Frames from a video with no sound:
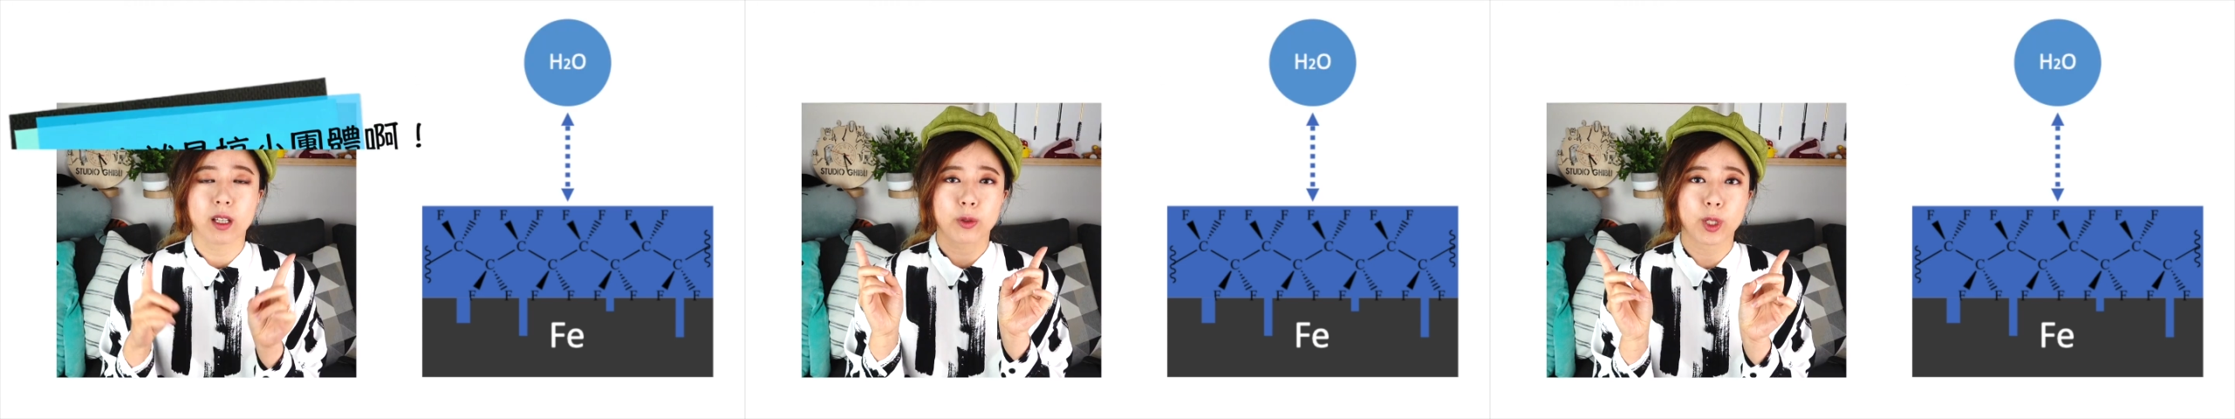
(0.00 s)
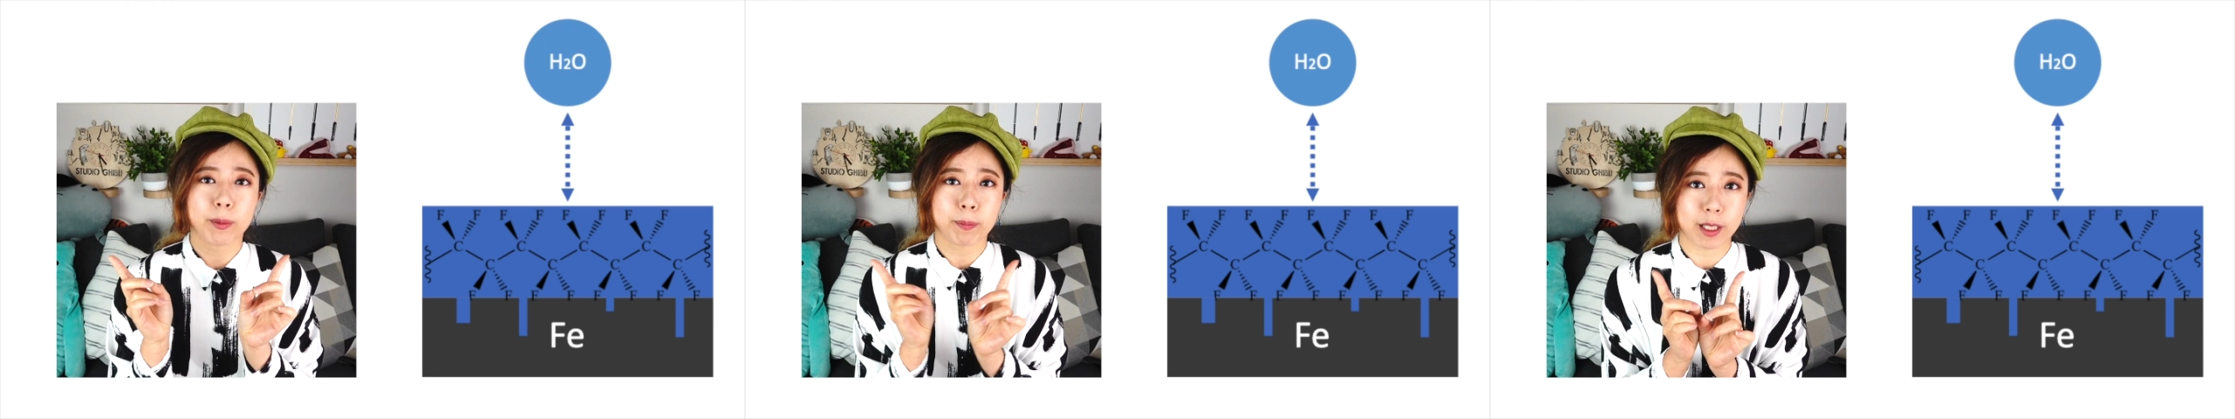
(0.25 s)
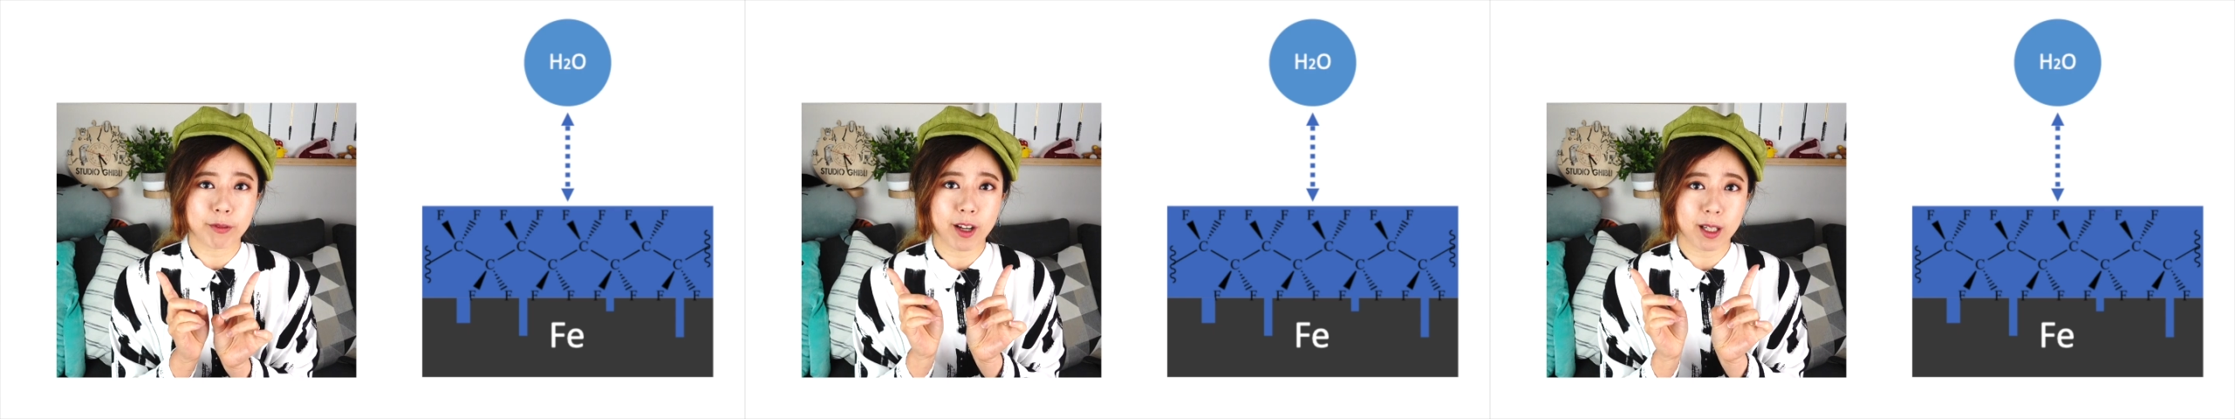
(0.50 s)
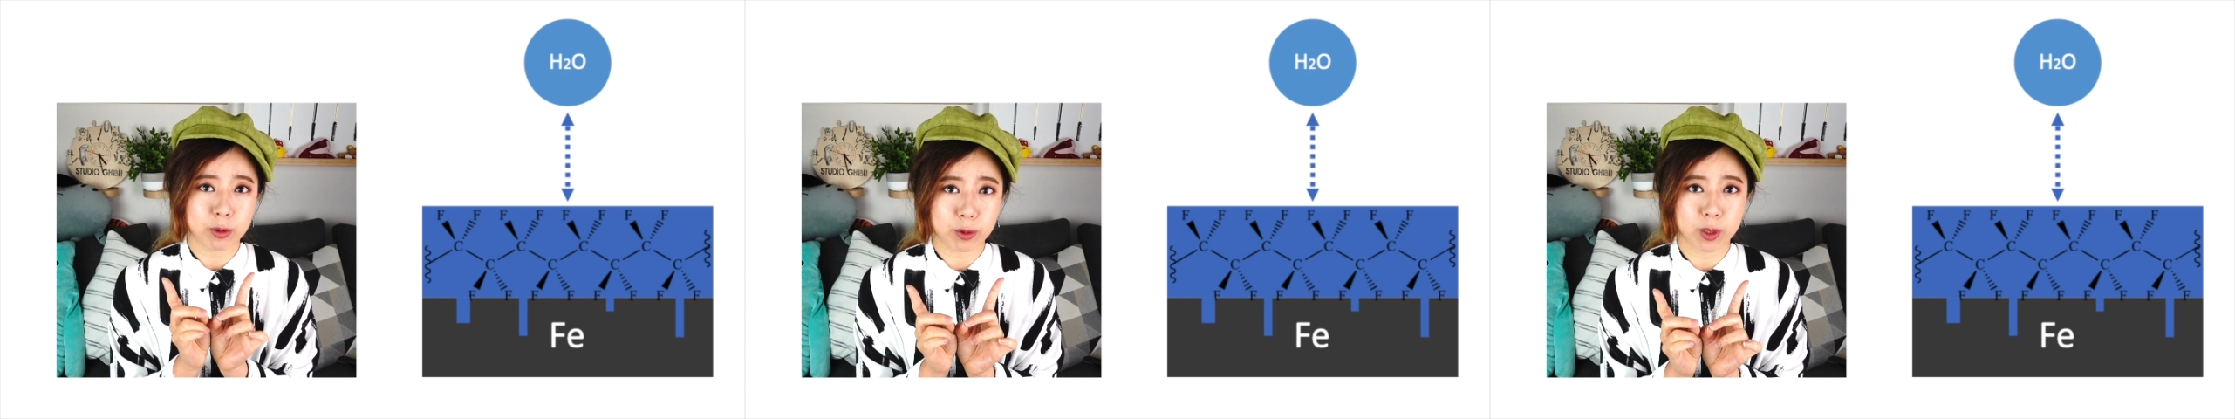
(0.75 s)
所以比
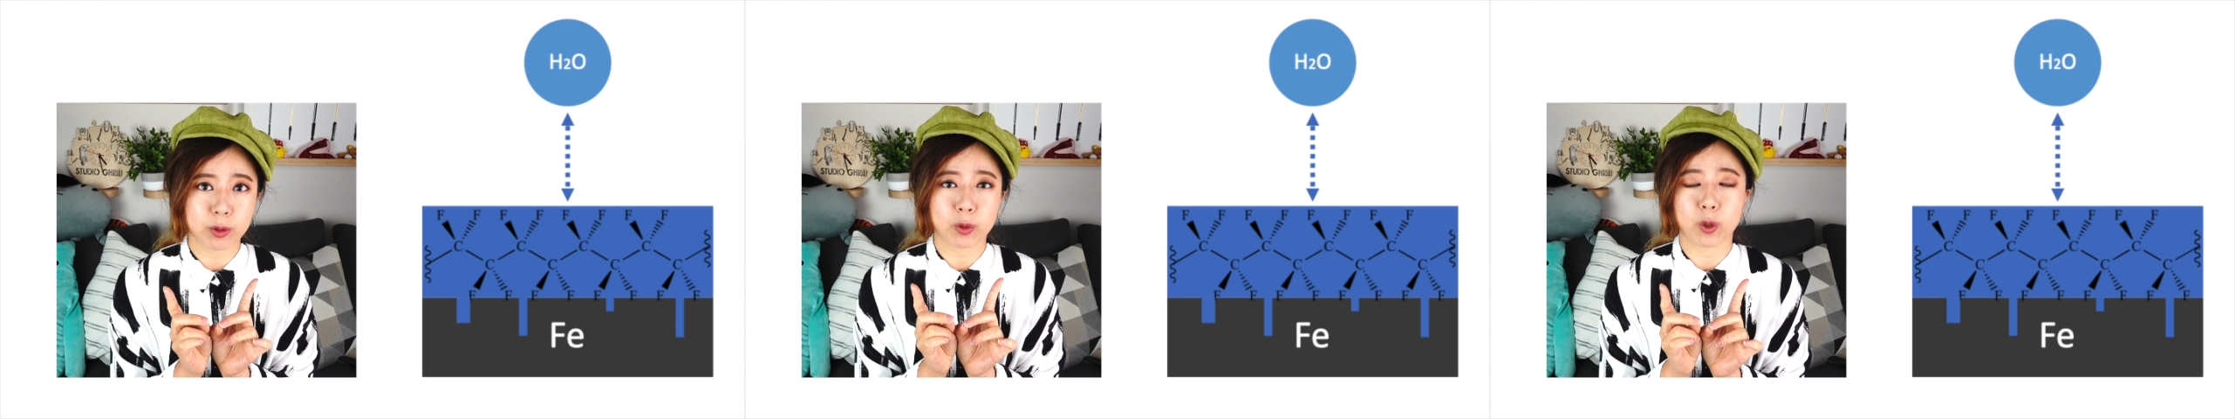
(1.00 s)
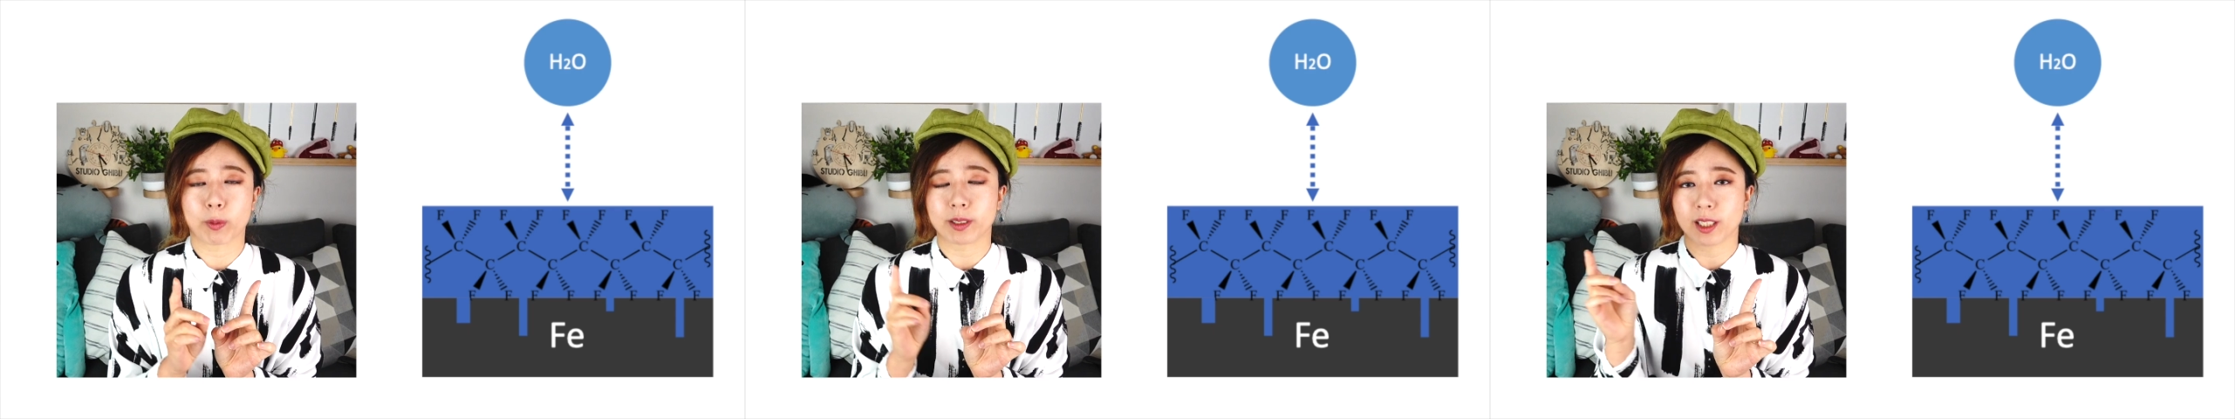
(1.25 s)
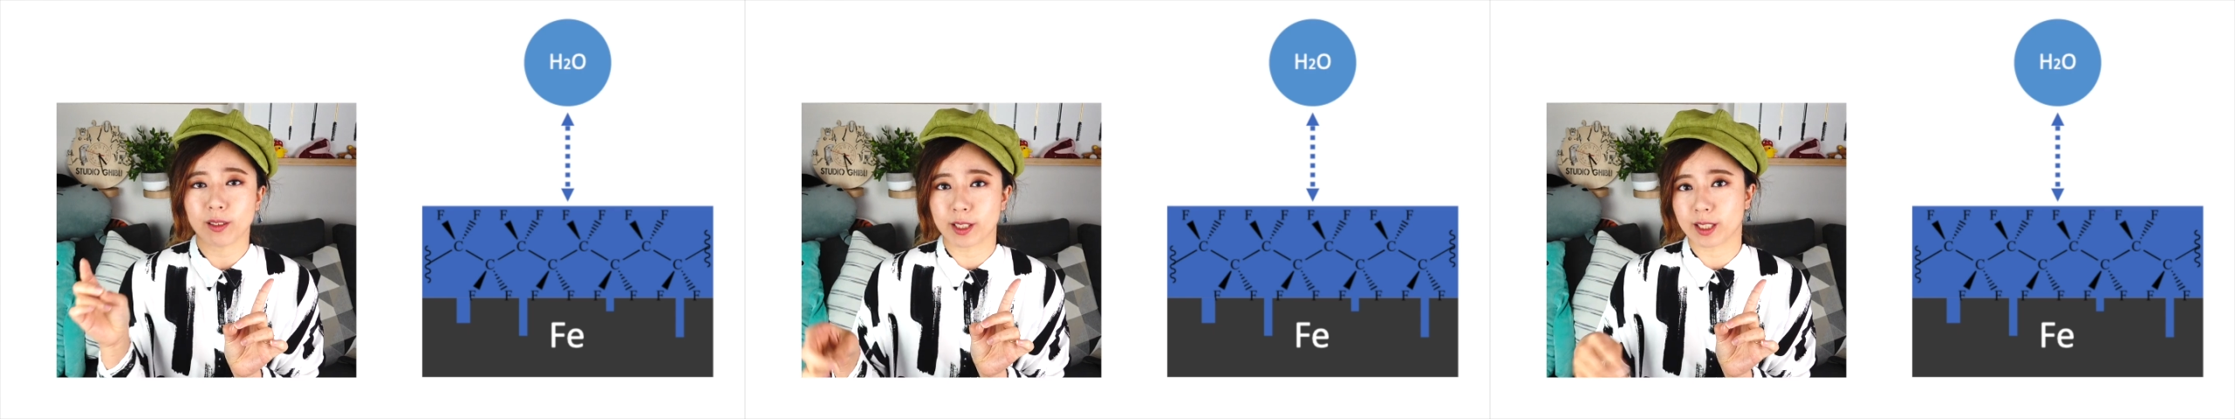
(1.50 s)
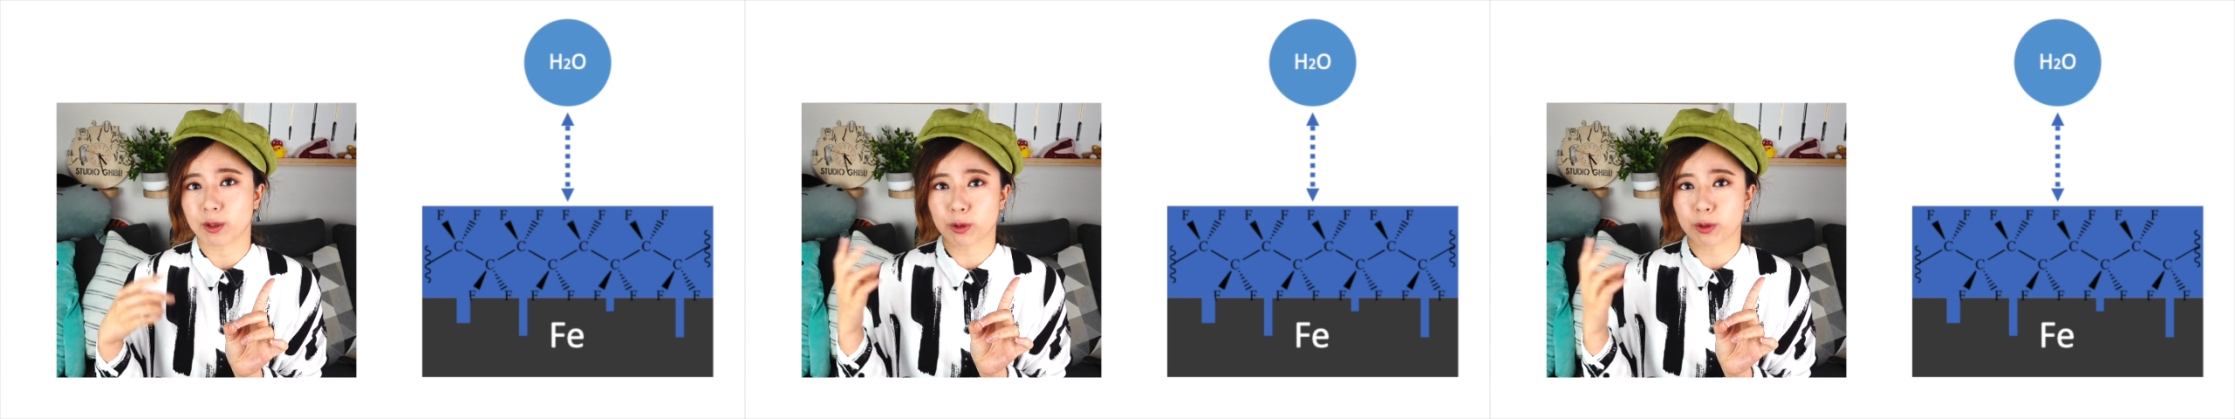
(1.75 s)
方说，如果我们今天有一个